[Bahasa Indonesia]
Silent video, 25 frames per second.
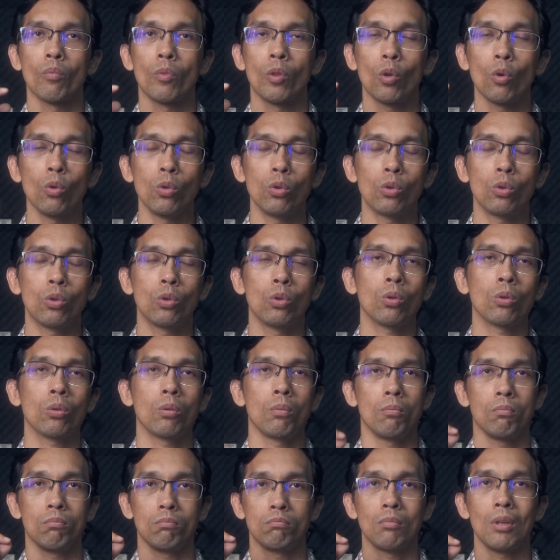untuk
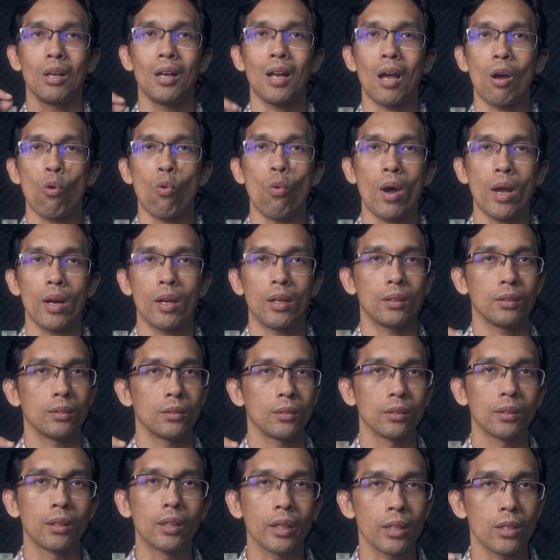melawan
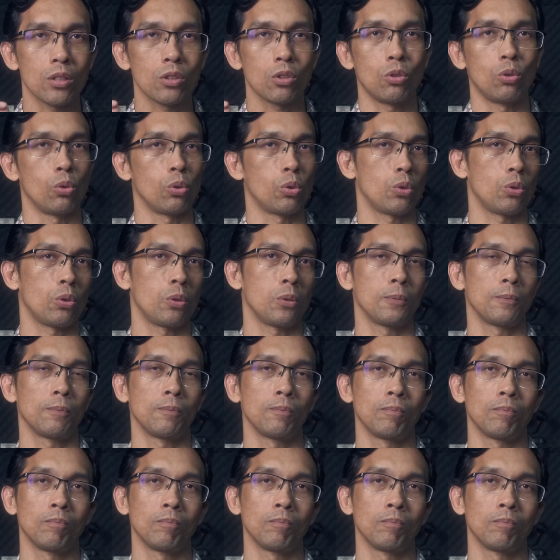Kristus.